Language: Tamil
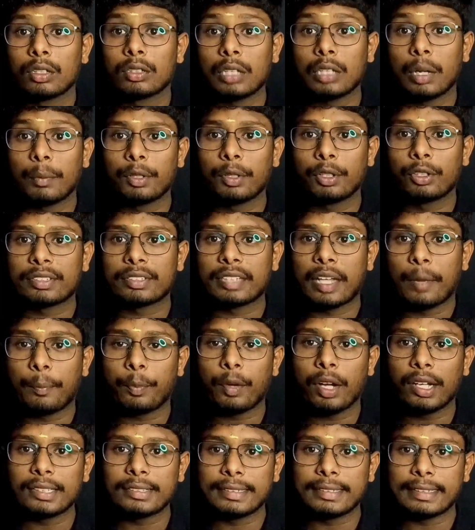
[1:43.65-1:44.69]
நம்மளோட
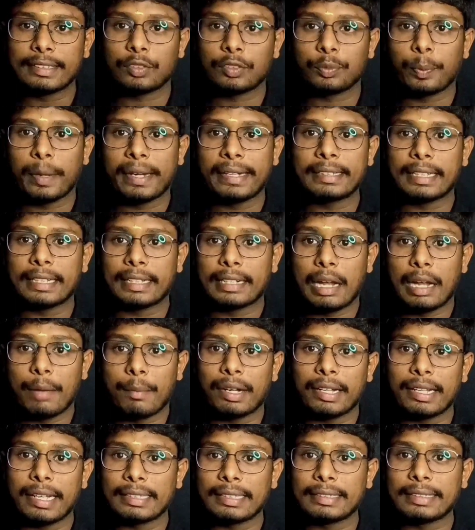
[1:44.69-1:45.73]
சப்கான்சியஸ் மைண்ட்
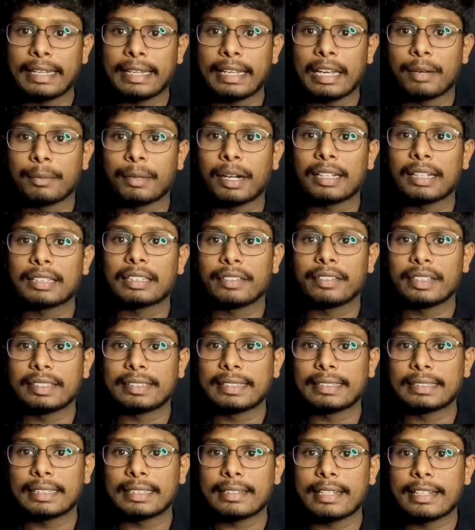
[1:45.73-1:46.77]
நமக்கே தெரியாமல் அந்த
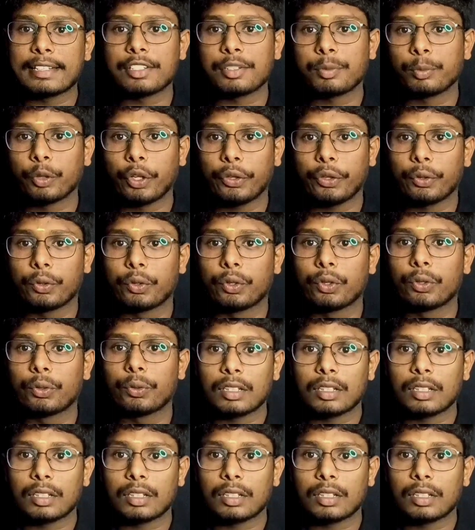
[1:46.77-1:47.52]
விஷயத்தை செஞ்சு முடிக்கும்